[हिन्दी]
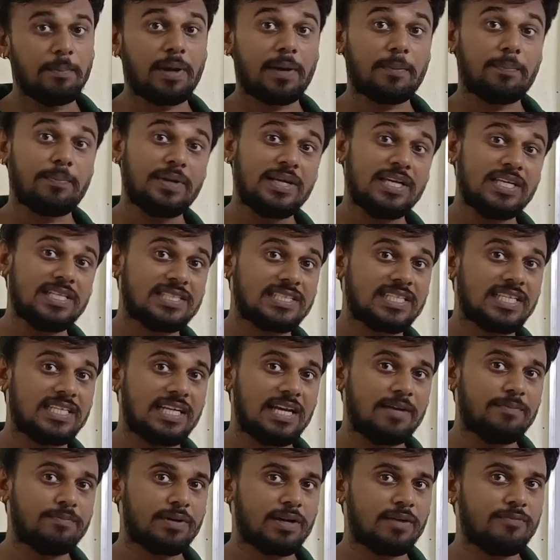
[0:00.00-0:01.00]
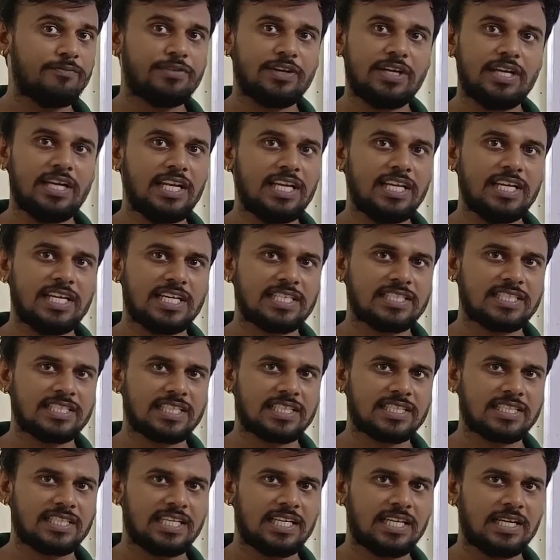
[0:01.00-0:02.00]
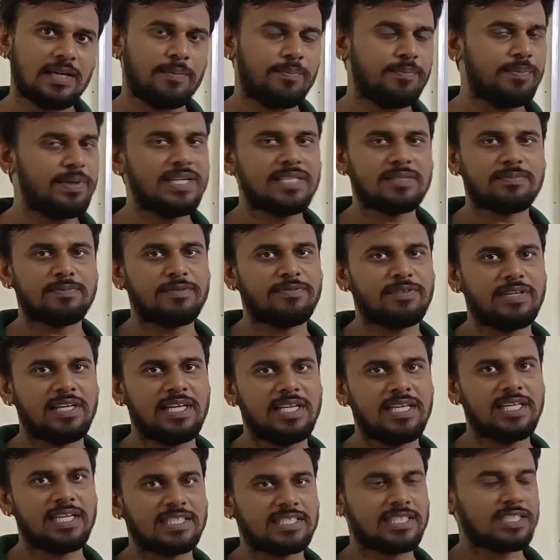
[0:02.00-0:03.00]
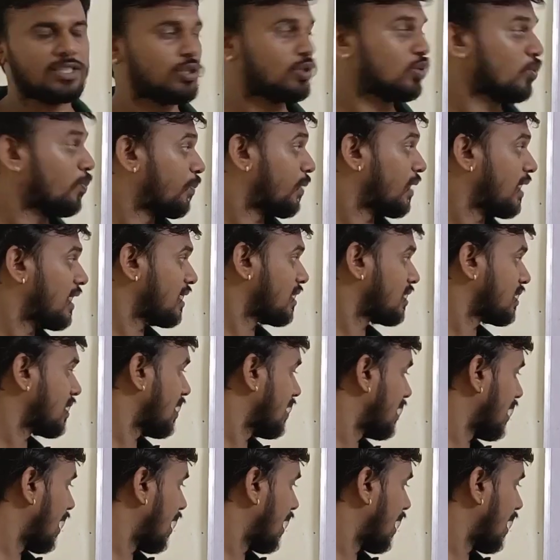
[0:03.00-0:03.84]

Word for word: पर बेस के टाइम पर हम फील नहीं कर सकते हैं बेस में फील नहीं कर सकते तो बेस